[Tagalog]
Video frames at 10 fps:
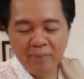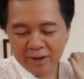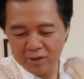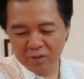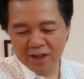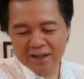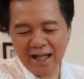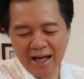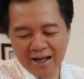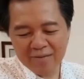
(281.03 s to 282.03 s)
pag yung
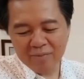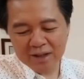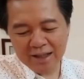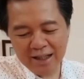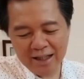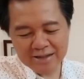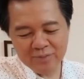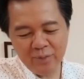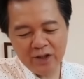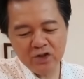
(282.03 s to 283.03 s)
gitarang
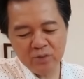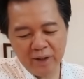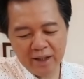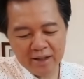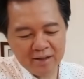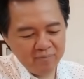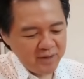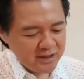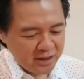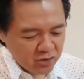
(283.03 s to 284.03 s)
matigas, medyo parang
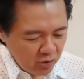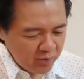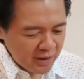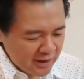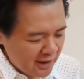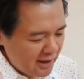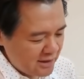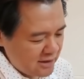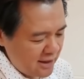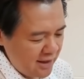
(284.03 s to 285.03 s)
imbis na sobra
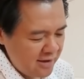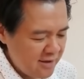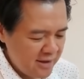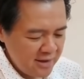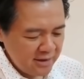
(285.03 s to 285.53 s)
tigas siya,